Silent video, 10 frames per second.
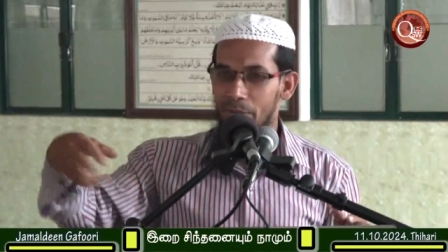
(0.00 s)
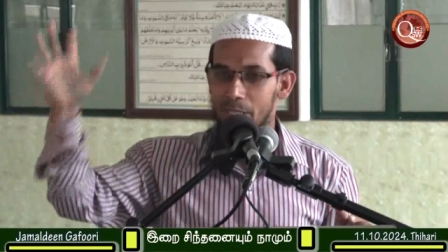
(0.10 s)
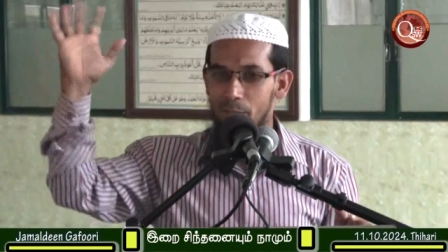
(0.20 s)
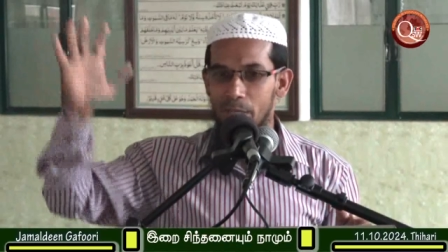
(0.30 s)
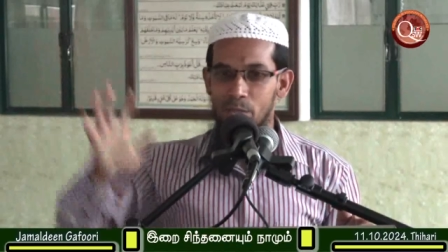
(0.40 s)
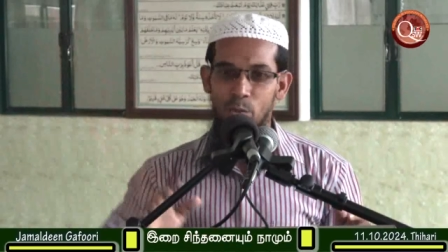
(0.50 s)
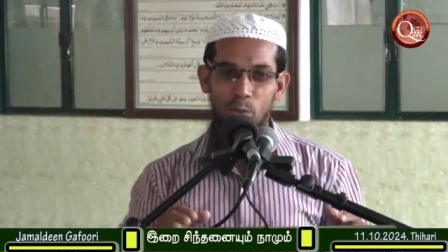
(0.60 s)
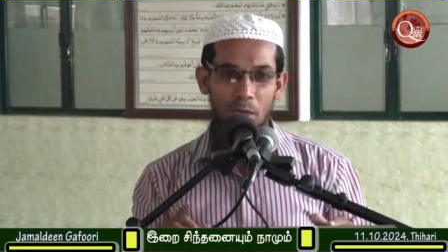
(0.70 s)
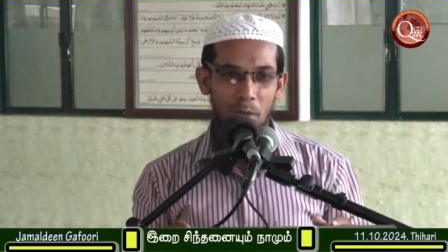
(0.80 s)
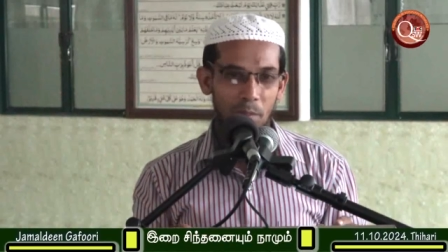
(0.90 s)
அவசரமாக
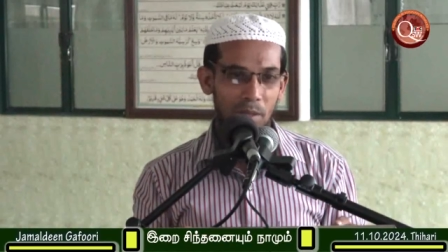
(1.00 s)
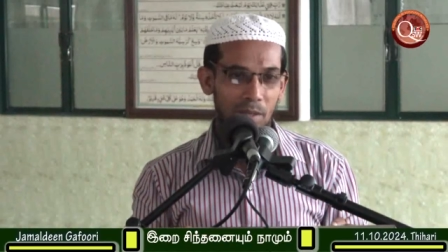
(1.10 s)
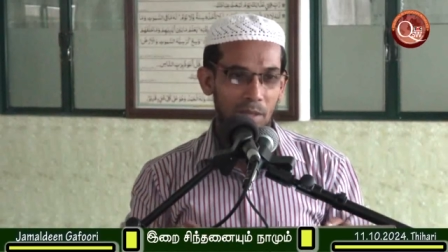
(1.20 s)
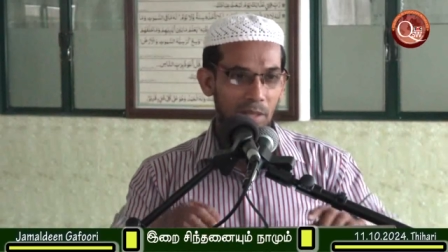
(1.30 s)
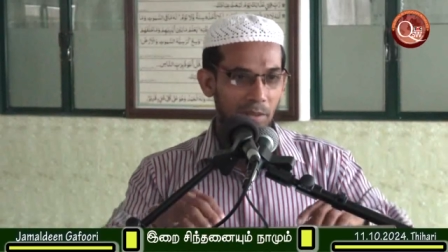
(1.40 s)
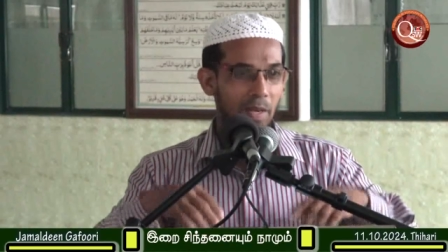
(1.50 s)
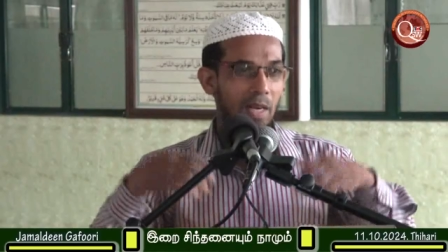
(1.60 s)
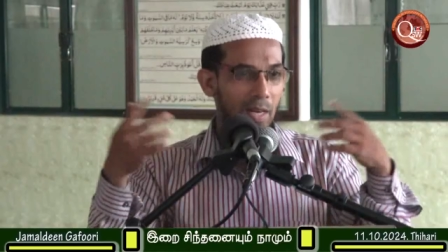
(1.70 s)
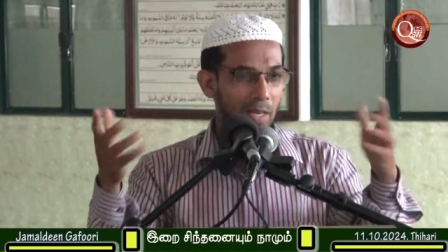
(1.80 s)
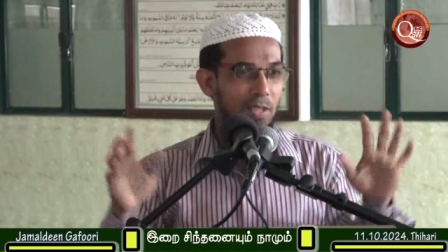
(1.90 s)
ஸ்கூலுக்கு அனுப்பிட்டு அந்த
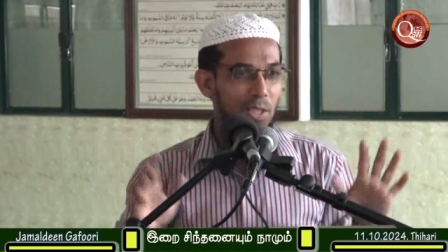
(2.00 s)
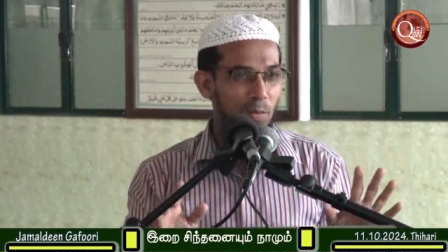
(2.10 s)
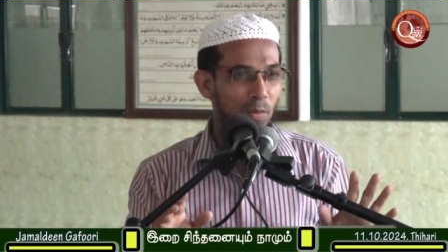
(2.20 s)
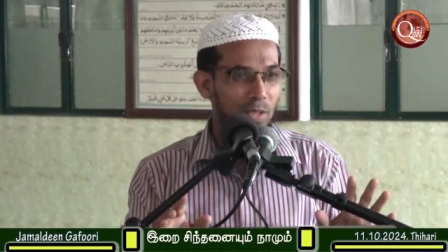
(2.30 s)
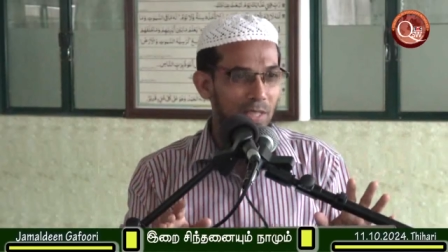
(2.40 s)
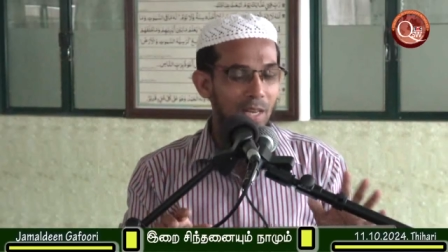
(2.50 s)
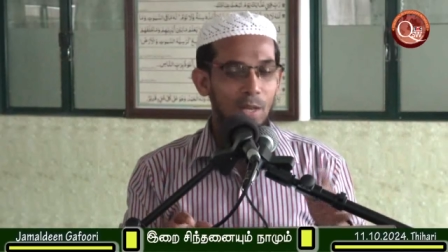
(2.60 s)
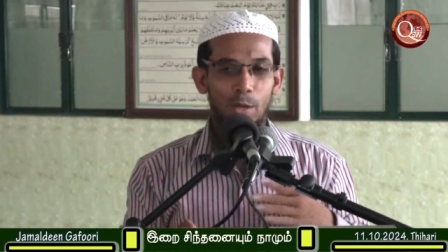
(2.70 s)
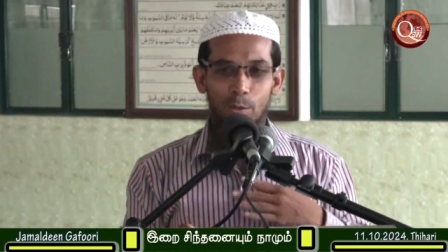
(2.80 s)
வேலைகள்லாம் செஞ்சு முடிஞ்சால்